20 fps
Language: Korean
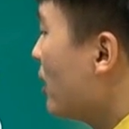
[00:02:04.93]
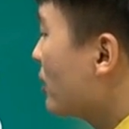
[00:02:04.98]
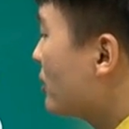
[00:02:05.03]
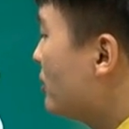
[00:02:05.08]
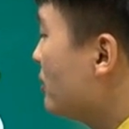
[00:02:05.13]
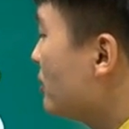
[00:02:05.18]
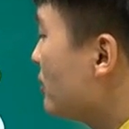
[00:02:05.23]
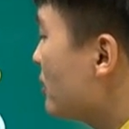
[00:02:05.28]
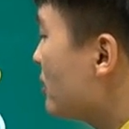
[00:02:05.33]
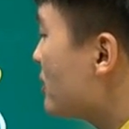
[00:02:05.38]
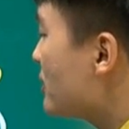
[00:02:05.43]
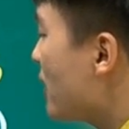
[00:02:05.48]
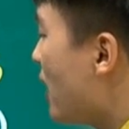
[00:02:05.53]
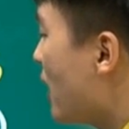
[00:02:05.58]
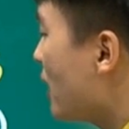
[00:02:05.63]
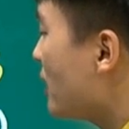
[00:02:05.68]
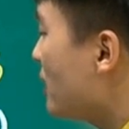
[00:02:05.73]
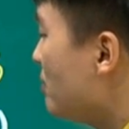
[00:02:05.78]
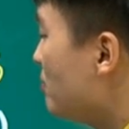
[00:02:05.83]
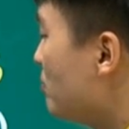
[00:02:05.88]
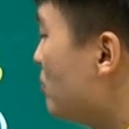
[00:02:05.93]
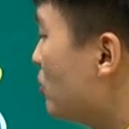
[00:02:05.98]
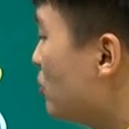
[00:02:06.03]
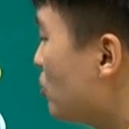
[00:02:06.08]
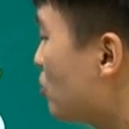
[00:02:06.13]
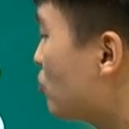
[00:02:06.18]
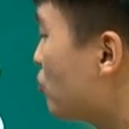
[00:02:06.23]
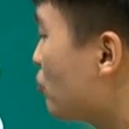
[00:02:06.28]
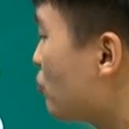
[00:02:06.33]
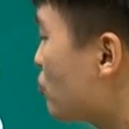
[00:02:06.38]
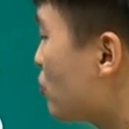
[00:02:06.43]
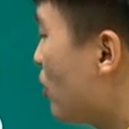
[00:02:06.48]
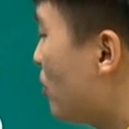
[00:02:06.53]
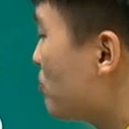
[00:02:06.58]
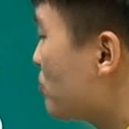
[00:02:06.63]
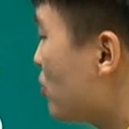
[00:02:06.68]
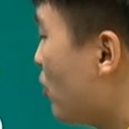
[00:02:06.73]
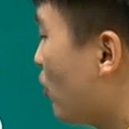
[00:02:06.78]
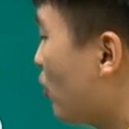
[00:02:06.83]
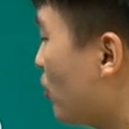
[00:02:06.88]
등장인물을
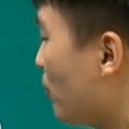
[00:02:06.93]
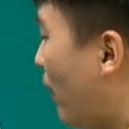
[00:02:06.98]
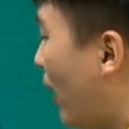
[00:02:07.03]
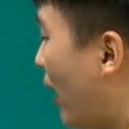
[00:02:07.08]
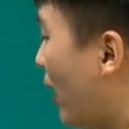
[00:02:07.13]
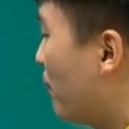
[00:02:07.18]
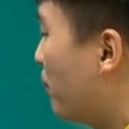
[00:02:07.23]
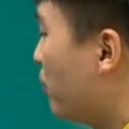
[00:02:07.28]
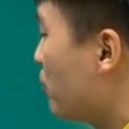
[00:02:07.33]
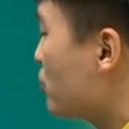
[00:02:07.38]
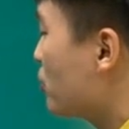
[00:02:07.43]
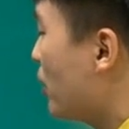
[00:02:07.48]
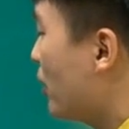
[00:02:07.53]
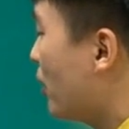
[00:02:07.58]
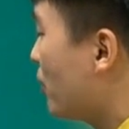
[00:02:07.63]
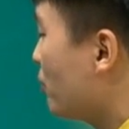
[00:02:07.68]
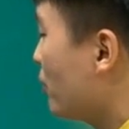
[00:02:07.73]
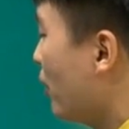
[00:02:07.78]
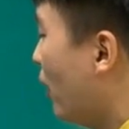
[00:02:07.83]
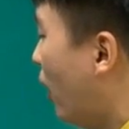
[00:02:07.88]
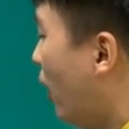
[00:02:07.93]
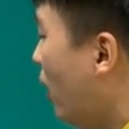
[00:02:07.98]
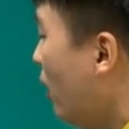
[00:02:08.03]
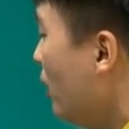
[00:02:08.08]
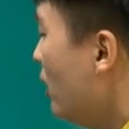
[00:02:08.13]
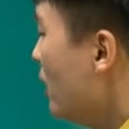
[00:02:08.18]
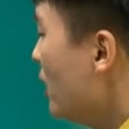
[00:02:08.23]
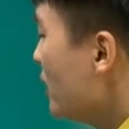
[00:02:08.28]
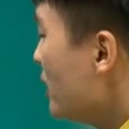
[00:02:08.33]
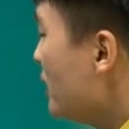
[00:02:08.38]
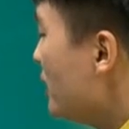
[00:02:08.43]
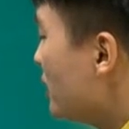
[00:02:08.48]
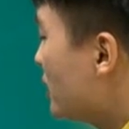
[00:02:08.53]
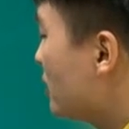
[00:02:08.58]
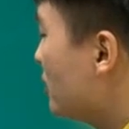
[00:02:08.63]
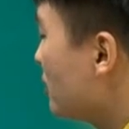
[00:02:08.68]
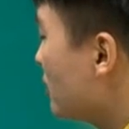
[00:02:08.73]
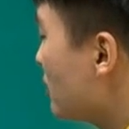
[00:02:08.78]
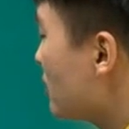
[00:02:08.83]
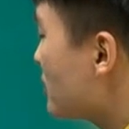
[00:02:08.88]
중점적으로 봐, 보셔야 되고요. 이
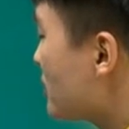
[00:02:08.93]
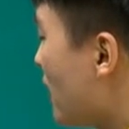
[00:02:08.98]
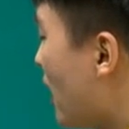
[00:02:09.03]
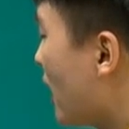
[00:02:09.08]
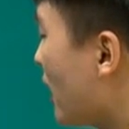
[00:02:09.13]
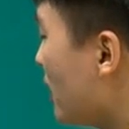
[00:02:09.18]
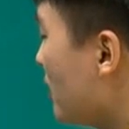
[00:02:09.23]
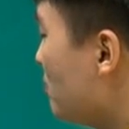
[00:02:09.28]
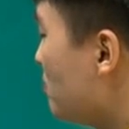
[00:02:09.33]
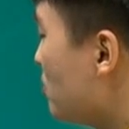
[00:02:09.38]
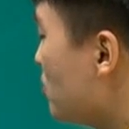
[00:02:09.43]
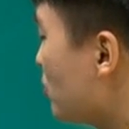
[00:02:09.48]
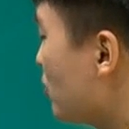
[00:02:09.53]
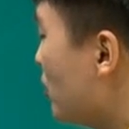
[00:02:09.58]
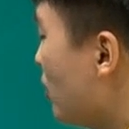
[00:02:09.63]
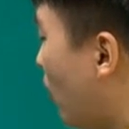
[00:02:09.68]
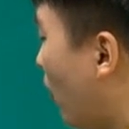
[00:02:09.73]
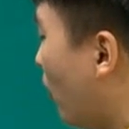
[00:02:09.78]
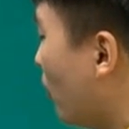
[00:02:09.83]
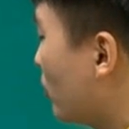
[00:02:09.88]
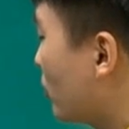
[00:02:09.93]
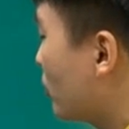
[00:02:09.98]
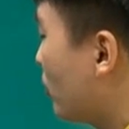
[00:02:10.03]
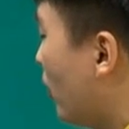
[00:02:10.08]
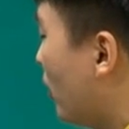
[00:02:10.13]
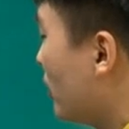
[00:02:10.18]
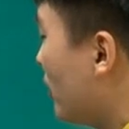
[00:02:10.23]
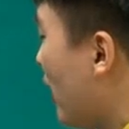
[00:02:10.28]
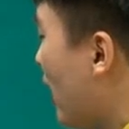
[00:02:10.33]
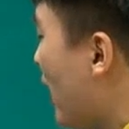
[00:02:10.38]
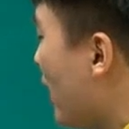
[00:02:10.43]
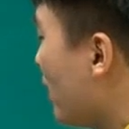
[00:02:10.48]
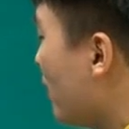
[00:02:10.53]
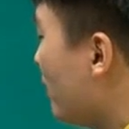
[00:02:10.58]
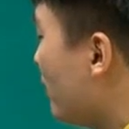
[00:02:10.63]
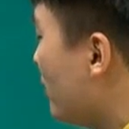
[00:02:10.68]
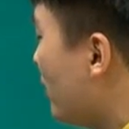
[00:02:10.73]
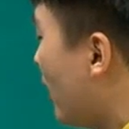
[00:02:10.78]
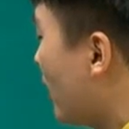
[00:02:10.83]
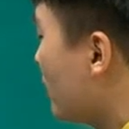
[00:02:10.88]
등장인물들이 어떠한
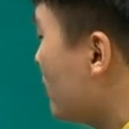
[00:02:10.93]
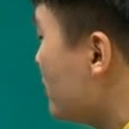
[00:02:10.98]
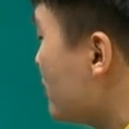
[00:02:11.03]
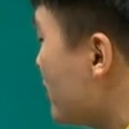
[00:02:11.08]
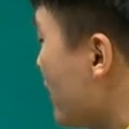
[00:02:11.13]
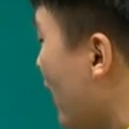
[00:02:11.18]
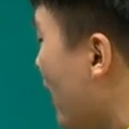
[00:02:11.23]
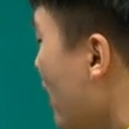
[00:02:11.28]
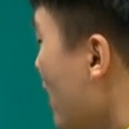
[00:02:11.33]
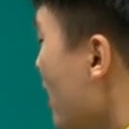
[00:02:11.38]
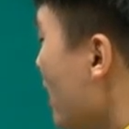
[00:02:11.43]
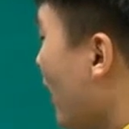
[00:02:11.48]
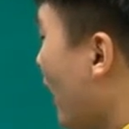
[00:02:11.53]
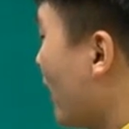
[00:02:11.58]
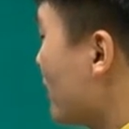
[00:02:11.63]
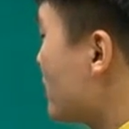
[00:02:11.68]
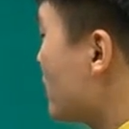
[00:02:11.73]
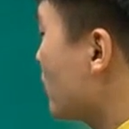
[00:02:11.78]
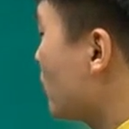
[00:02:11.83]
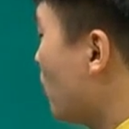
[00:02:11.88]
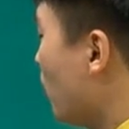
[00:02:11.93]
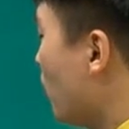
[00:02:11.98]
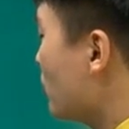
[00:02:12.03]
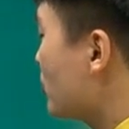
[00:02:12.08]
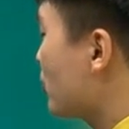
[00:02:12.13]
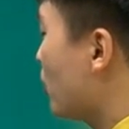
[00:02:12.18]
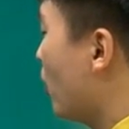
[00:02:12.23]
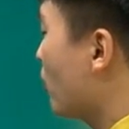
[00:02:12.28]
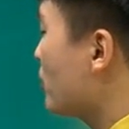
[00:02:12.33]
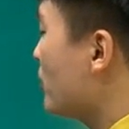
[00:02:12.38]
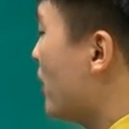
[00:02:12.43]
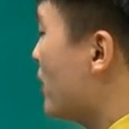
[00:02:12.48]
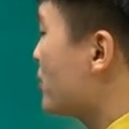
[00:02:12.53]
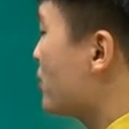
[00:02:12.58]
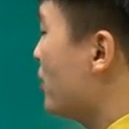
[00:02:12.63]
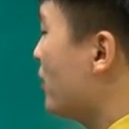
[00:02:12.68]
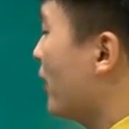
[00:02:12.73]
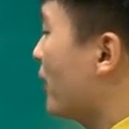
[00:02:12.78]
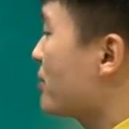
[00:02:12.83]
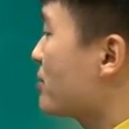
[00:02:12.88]
행위를 하는지 같이 꼭
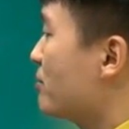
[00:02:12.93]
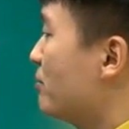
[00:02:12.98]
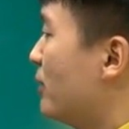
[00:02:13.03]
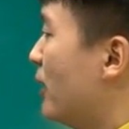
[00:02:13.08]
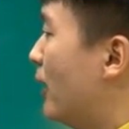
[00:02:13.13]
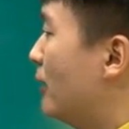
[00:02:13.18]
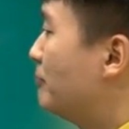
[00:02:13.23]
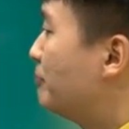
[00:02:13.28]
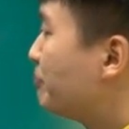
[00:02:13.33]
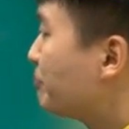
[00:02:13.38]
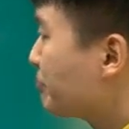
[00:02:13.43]
정리하셔야 되겠습니다.